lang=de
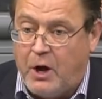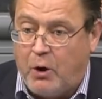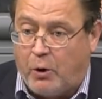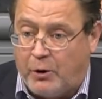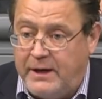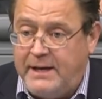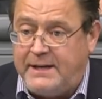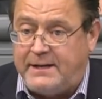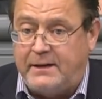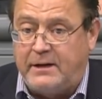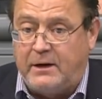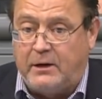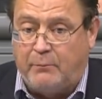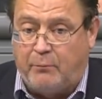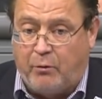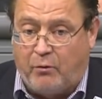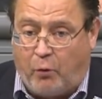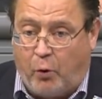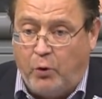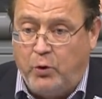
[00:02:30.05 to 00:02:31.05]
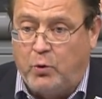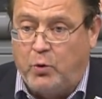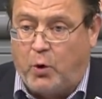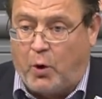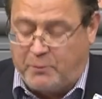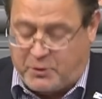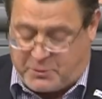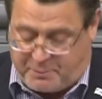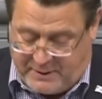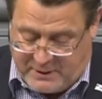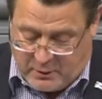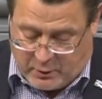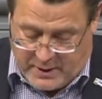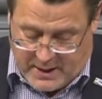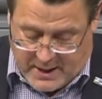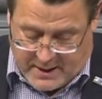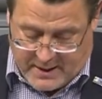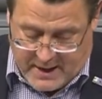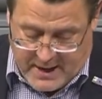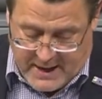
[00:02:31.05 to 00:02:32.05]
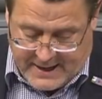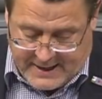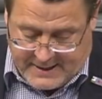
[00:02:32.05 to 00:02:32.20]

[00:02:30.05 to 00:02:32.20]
und nicht in Wohnungen rumspionieren,